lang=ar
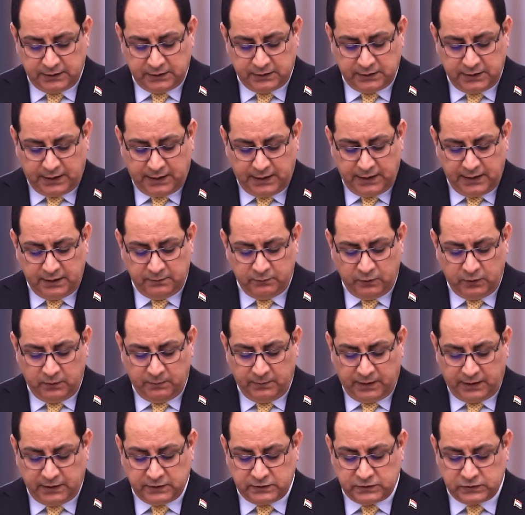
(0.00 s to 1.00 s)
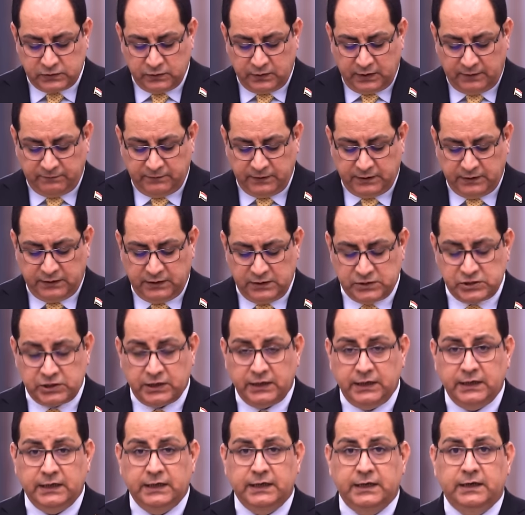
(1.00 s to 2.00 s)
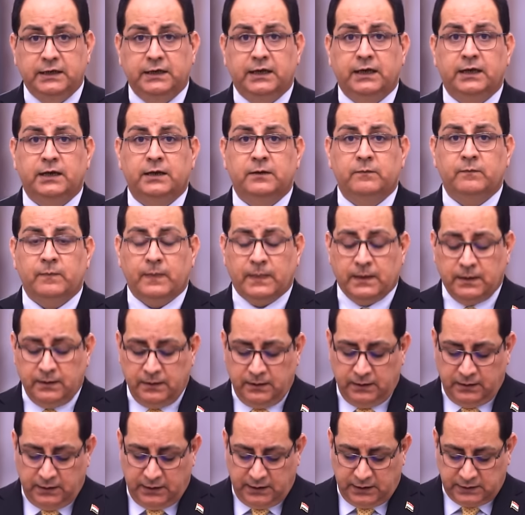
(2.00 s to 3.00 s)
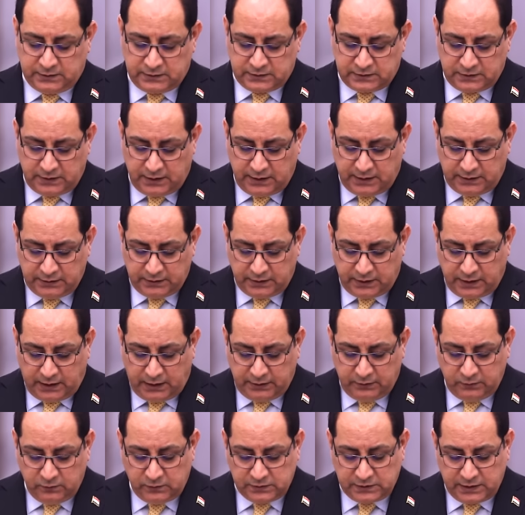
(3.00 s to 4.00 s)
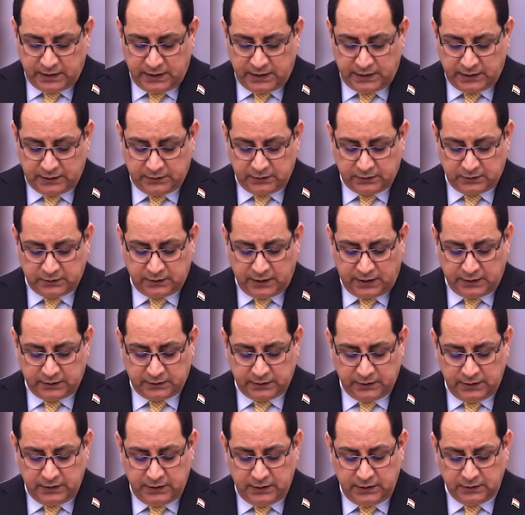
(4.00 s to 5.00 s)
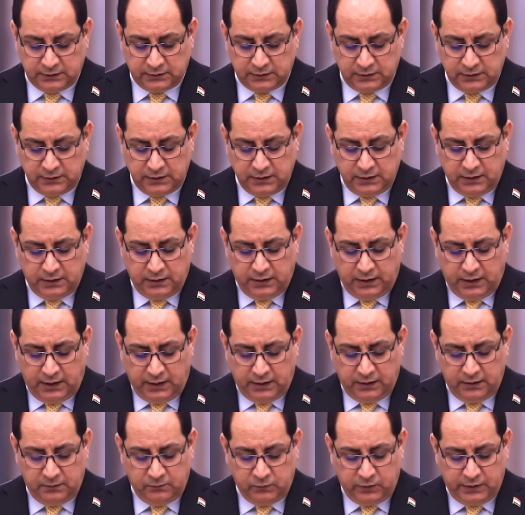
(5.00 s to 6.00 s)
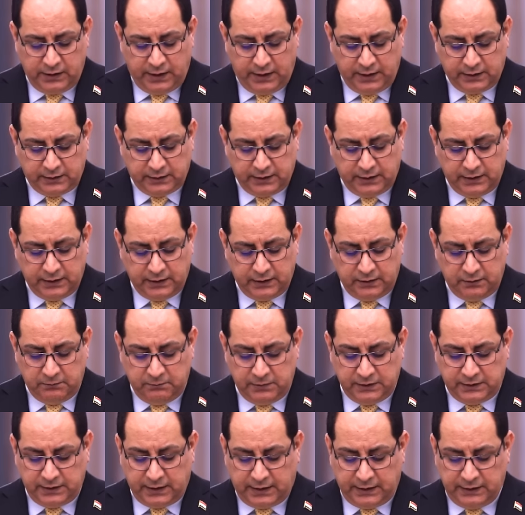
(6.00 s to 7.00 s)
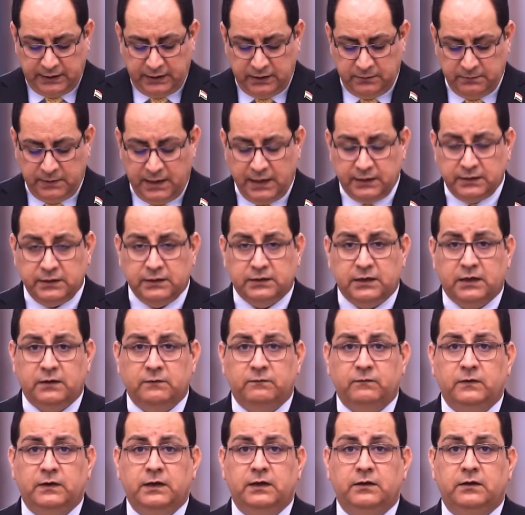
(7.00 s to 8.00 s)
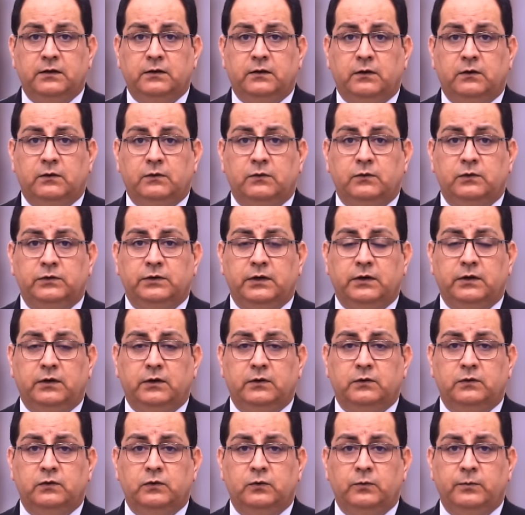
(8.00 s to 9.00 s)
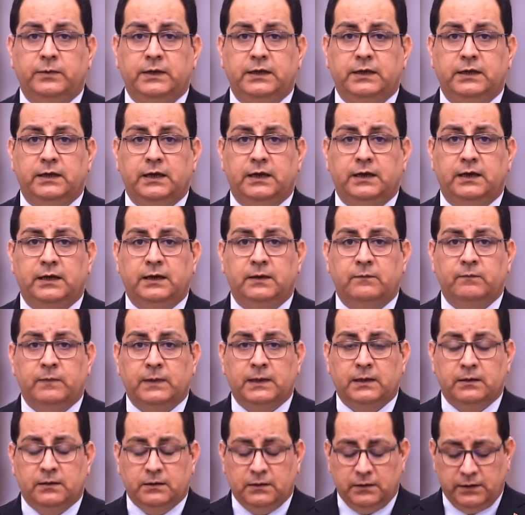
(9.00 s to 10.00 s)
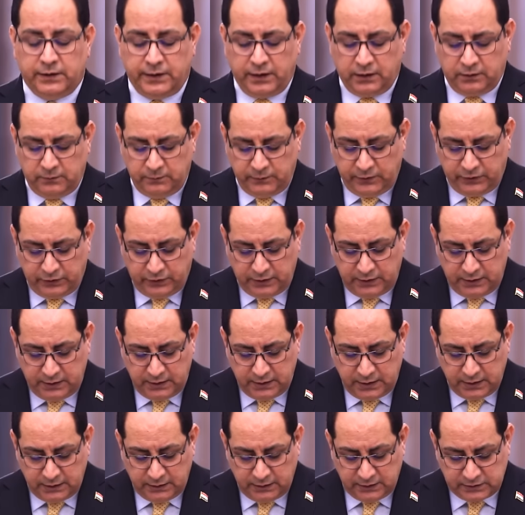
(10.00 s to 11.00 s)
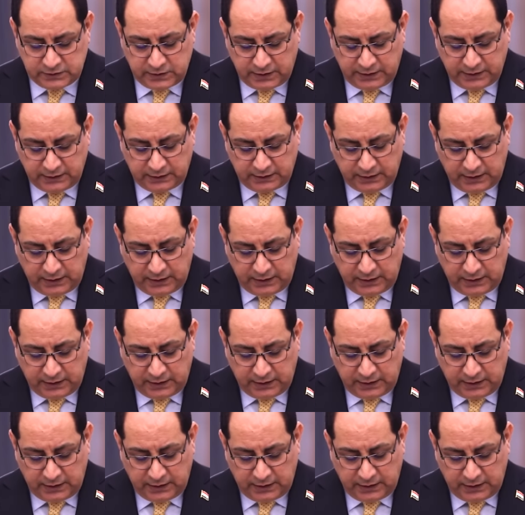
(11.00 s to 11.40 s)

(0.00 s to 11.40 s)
التعامل مع السلف التشغيليه الصادره عن وزاره التخطيط الملحقه بتعليمات تنفيذ العقود الحكوميه رقم اثنين لسنه